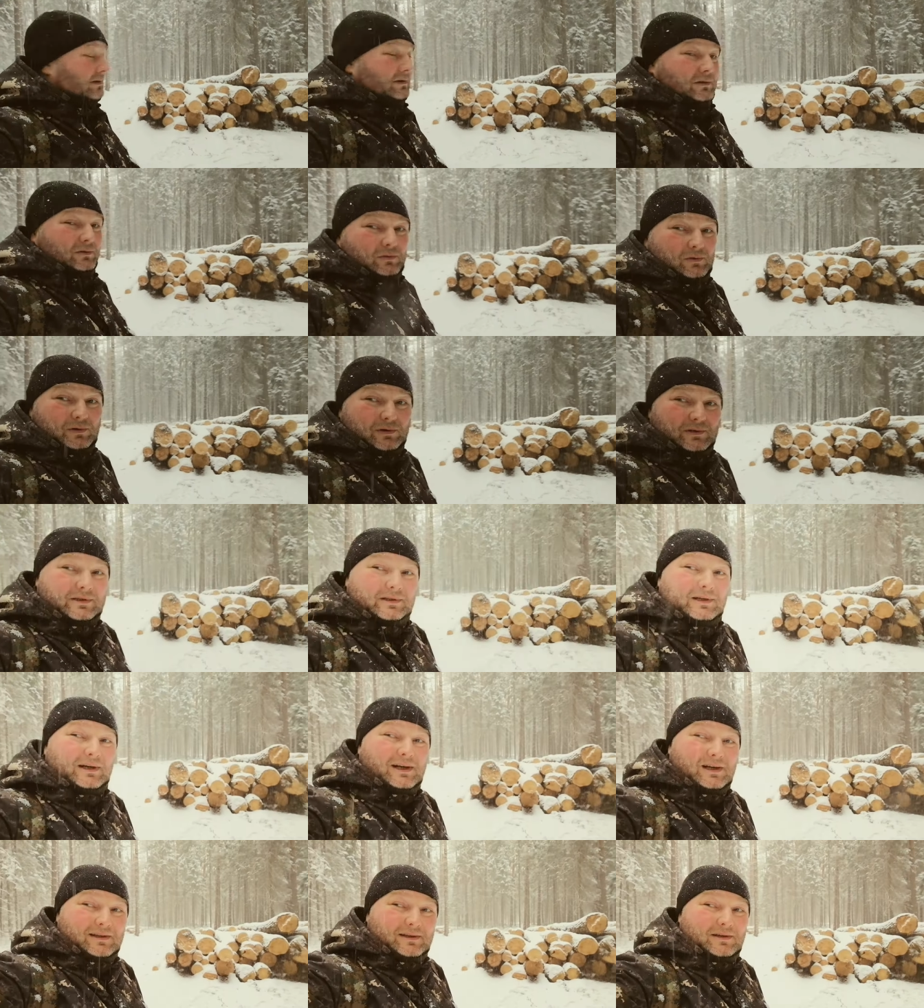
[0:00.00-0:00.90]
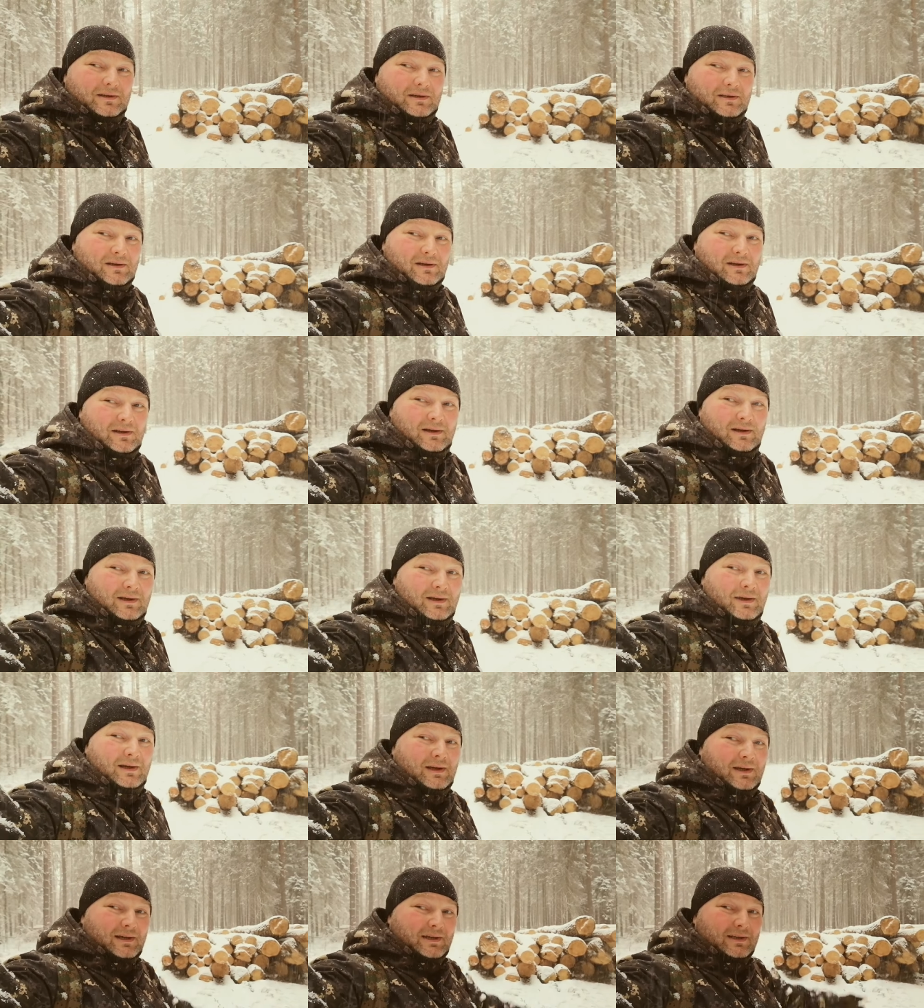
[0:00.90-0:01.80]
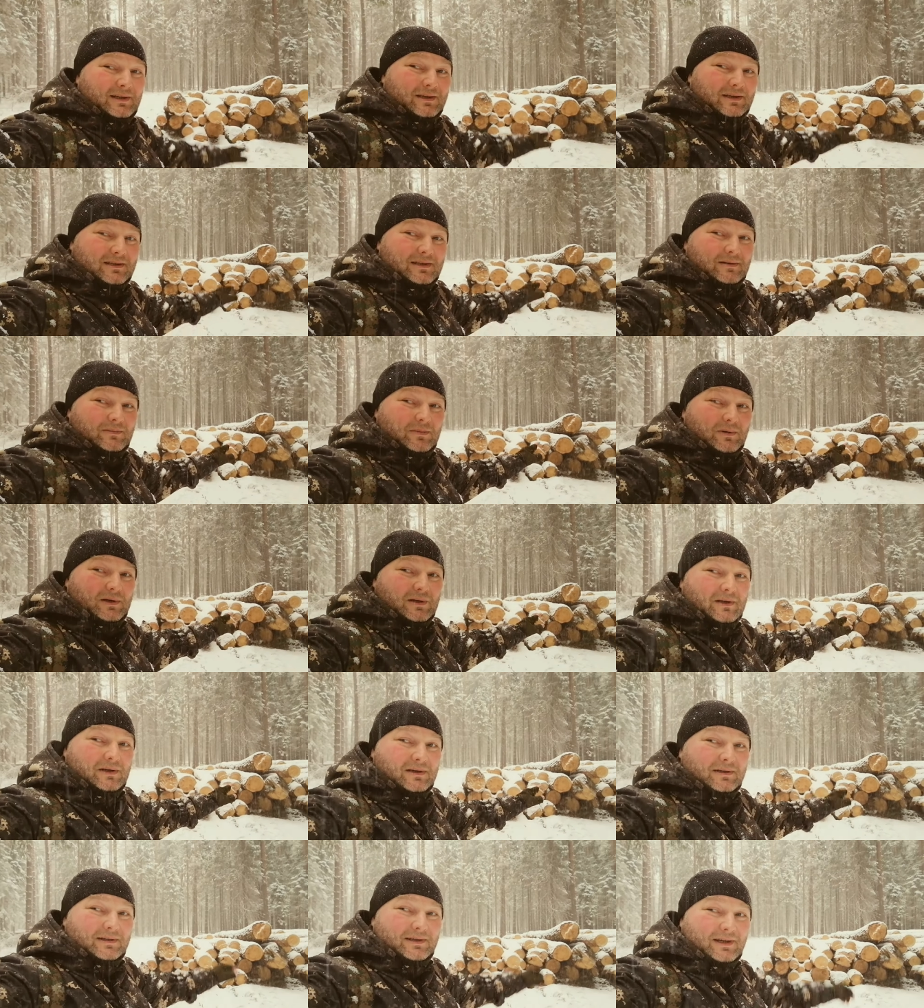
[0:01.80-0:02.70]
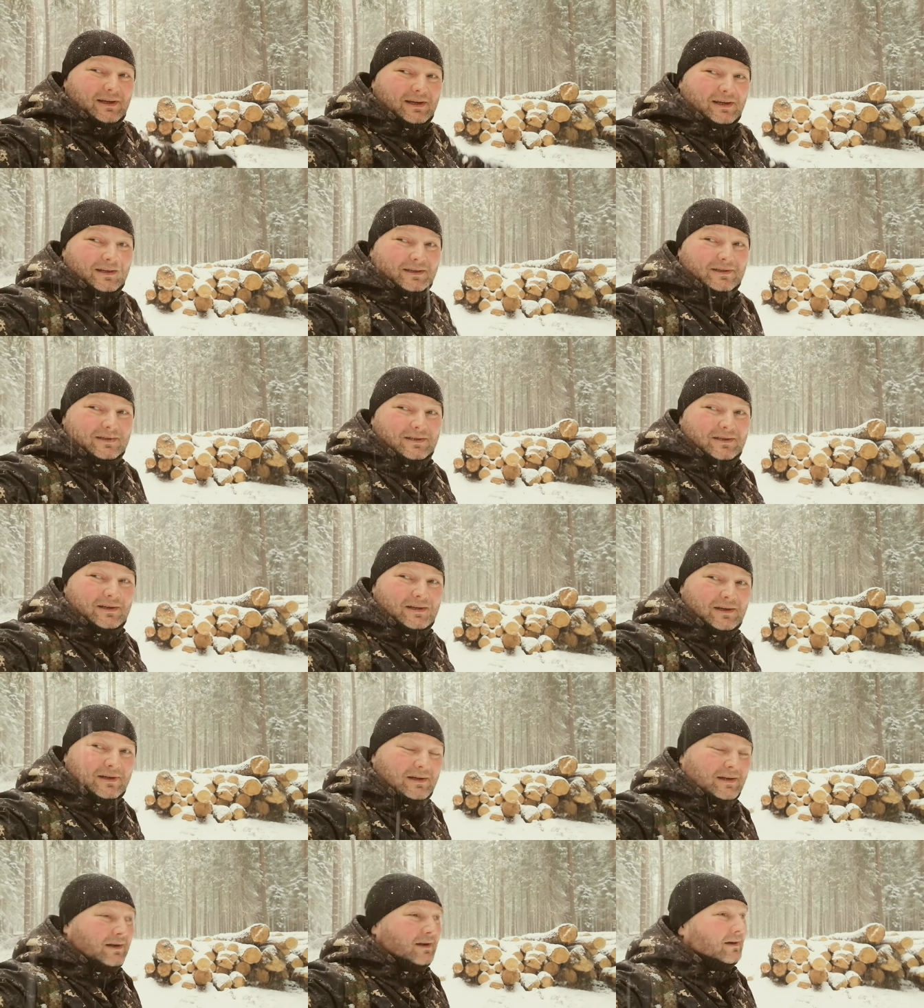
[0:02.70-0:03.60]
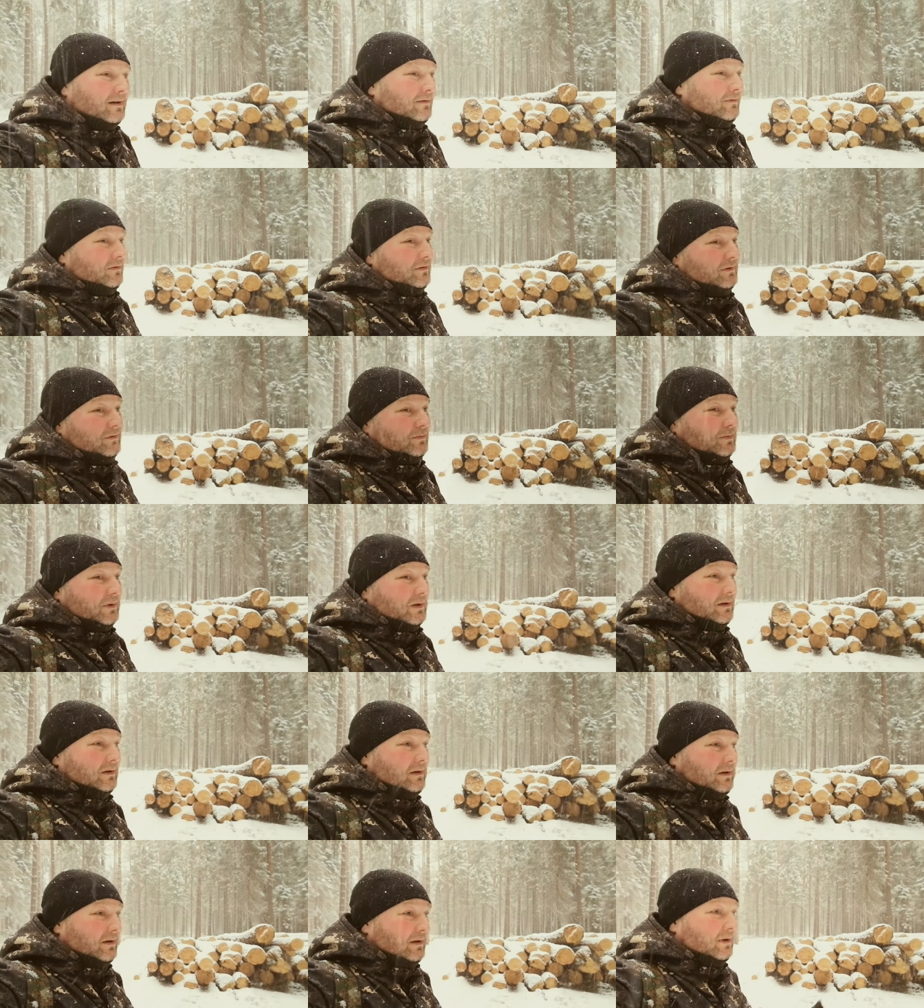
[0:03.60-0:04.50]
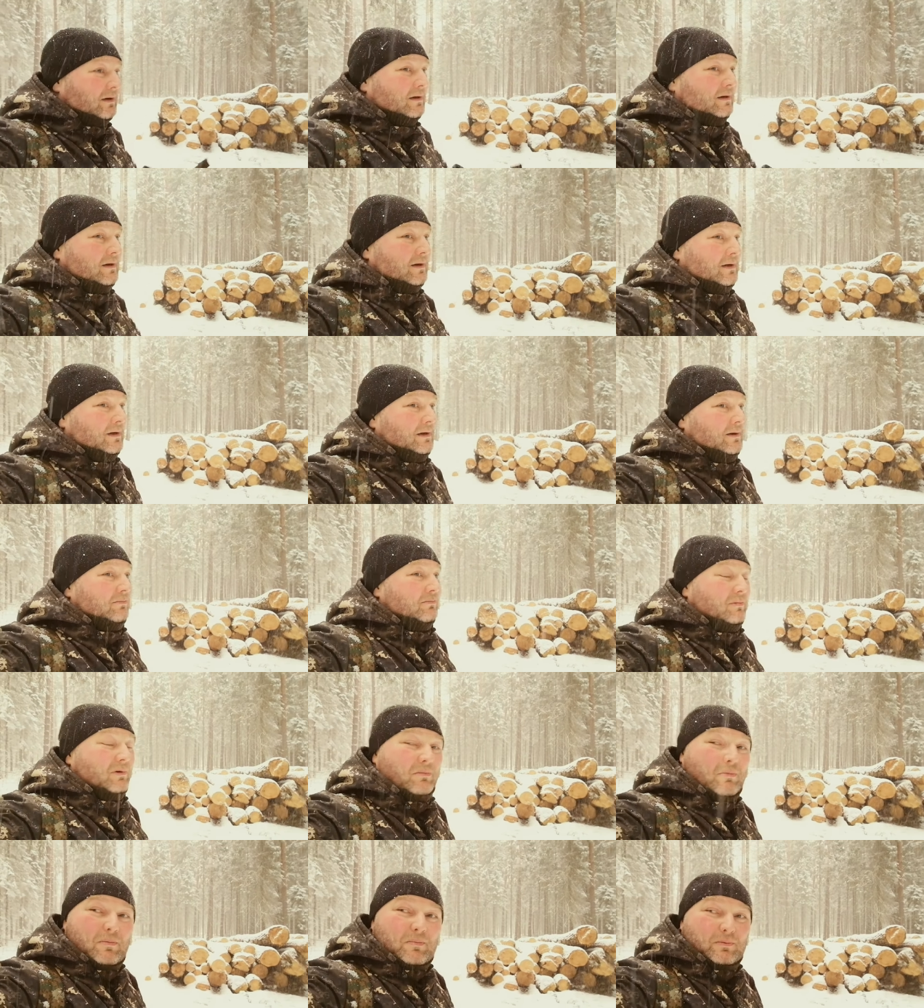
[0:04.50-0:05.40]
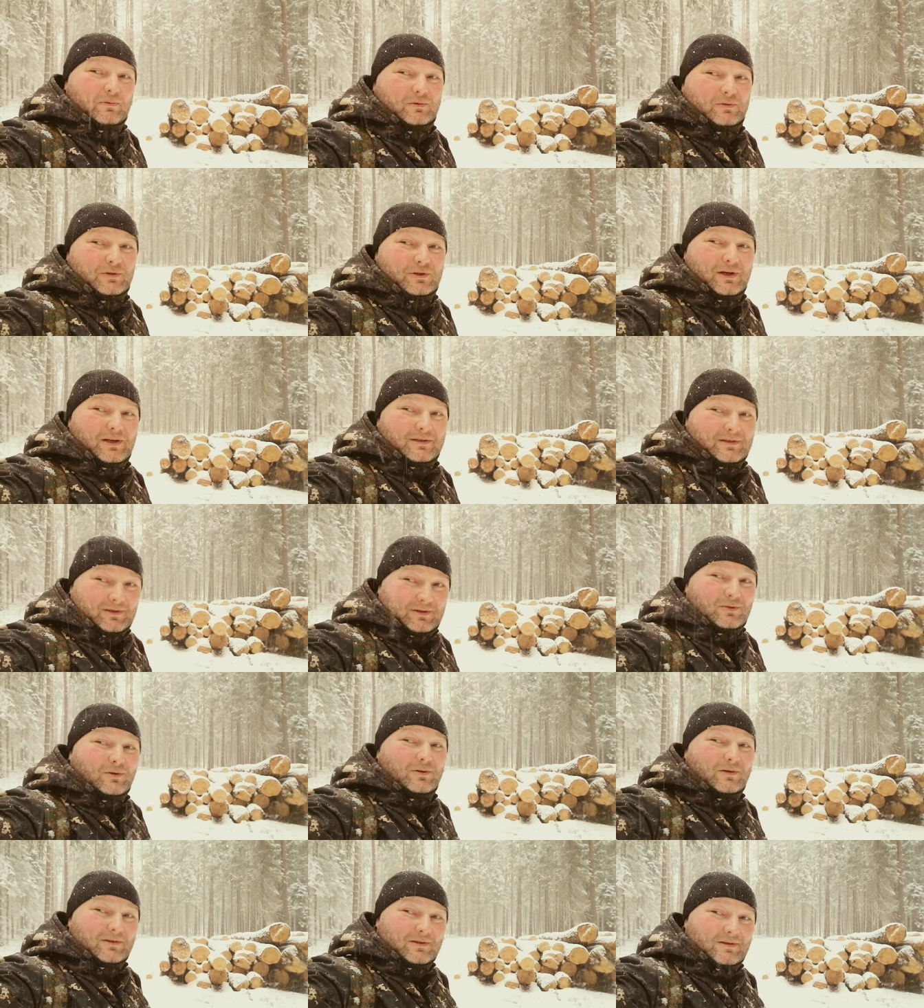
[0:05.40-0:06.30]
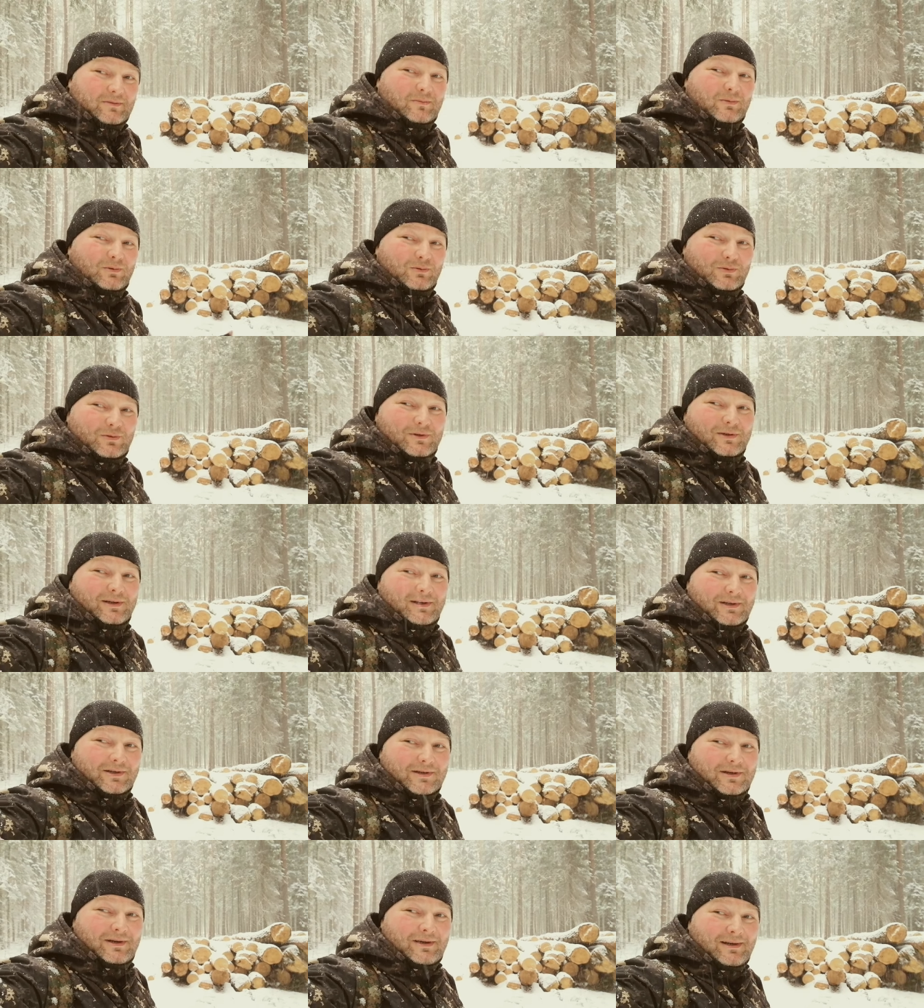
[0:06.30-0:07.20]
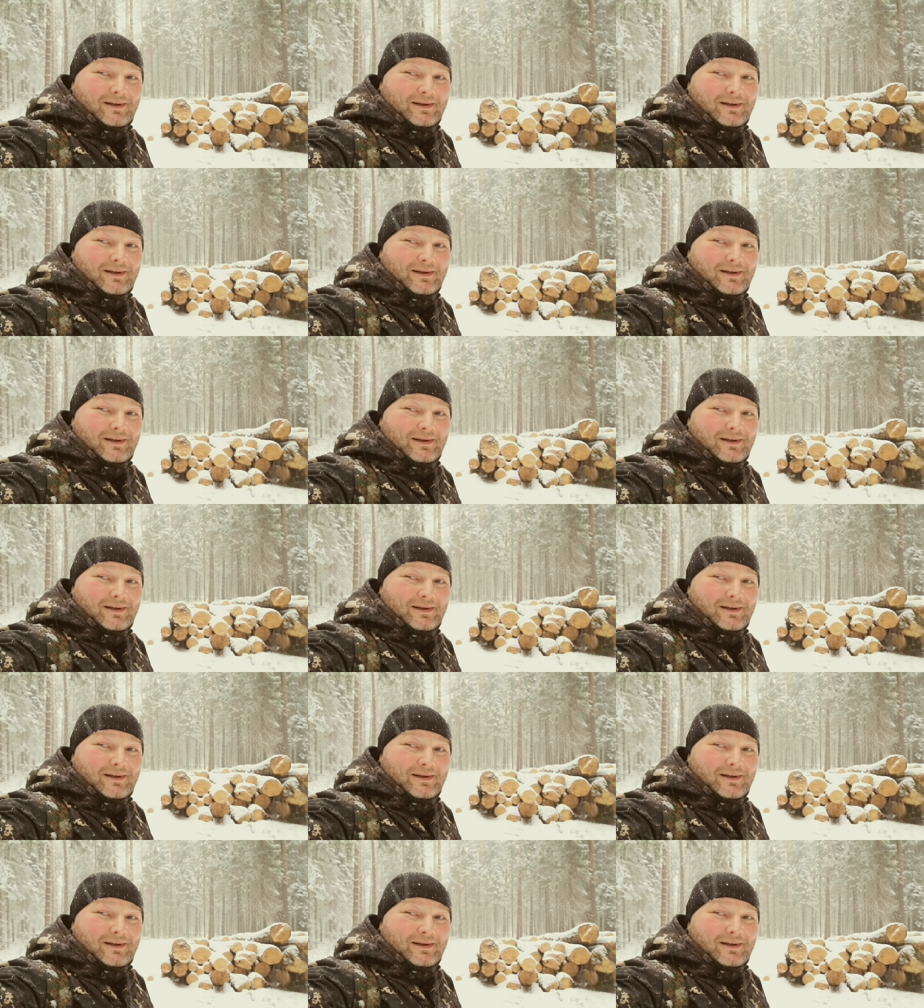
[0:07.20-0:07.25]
с другой стороны, если бы не эти вырубки, мы бы, получается, сегодня заблудились,